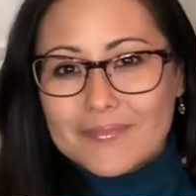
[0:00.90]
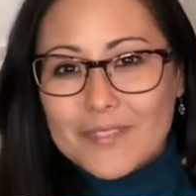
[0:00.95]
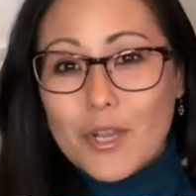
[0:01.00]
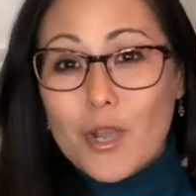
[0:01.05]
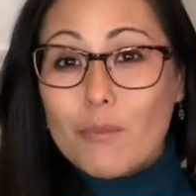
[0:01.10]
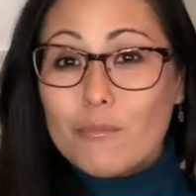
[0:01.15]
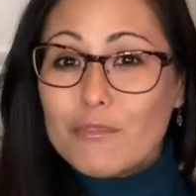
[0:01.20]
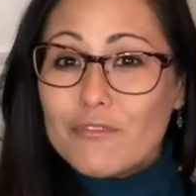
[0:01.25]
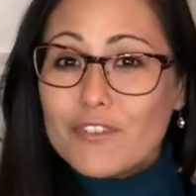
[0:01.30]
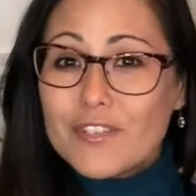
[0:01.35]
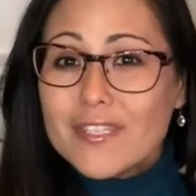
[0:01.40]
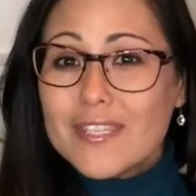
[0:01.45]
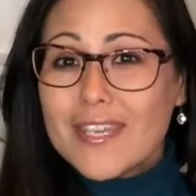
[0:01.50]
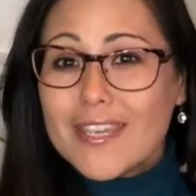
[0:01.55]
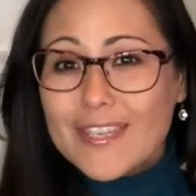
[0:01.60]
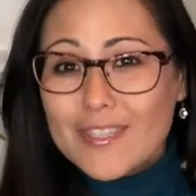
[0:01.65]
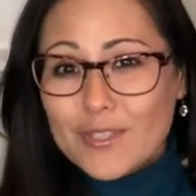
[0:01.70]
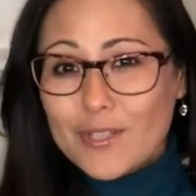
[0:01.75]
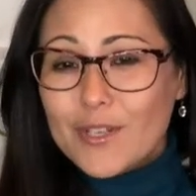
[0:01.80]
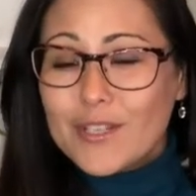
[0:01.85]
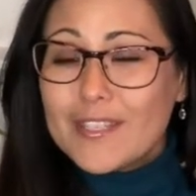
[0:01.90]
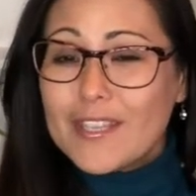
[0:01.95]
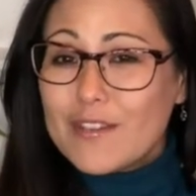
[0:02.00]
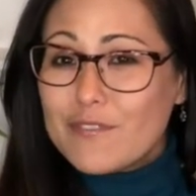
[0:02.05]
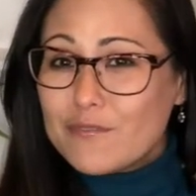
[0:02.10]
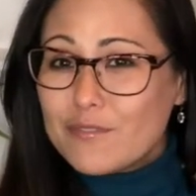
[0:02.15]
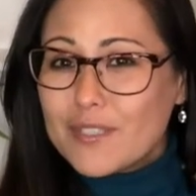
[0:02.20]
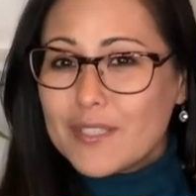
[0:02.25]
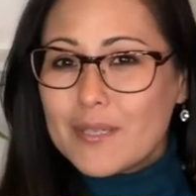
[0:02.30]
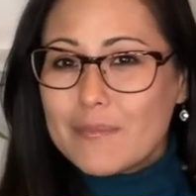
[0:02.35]
Como você retorna à
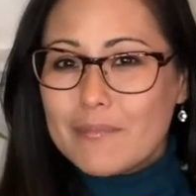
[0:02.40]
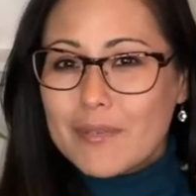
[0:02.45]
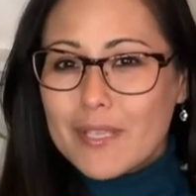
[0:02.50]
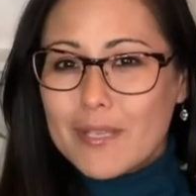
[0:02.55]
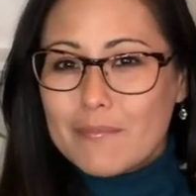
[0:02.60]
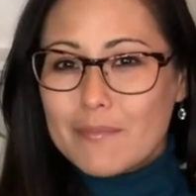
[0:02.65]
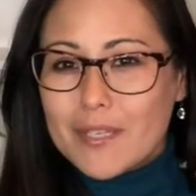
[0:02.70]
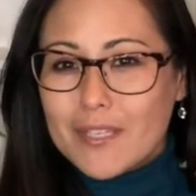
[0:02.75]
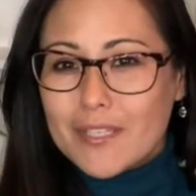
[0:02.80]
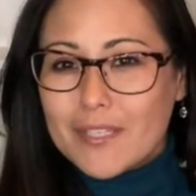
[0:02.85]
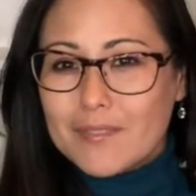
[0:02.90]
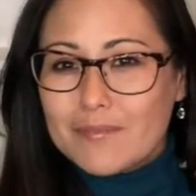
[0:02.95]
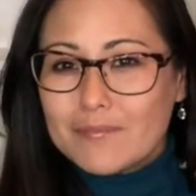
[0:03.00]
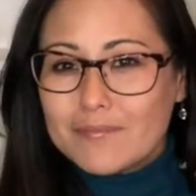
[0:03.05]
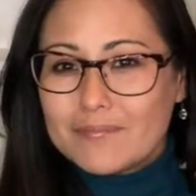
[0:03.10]
vida pela manhã?